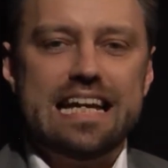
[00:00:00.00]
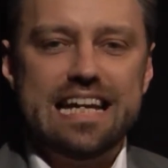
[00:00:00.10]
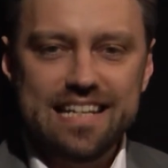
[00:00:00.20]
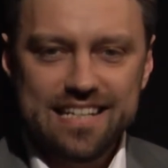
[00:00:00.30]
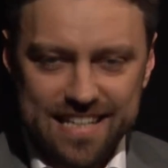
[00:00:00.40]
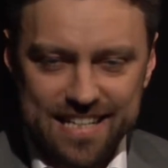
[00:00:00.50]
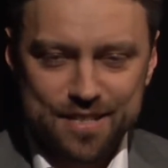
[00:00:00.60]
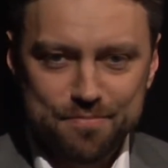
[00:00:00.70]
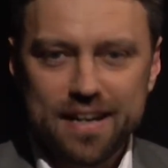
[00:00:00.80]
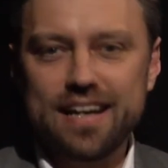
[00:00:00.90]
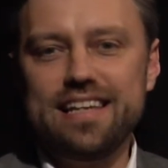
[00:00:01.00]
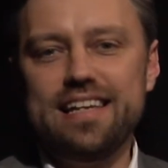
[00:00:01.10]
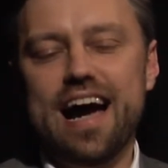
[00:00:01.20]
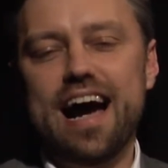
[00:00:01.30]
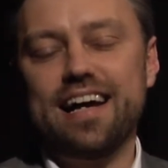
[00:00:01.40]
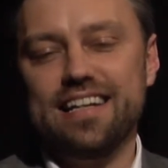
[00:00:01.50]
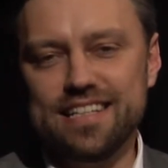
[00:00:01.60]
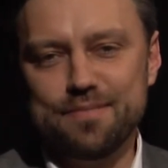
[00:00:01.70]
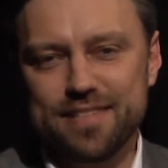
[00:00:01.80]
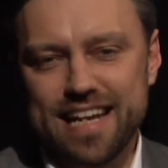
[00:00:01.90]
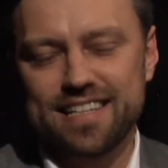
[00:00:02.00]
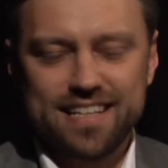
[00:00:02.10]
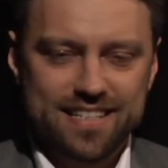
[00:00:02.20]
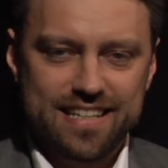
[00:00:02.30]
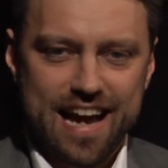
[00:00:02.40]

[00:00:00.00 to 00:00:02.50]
in diesem Jahr, in diesem 60.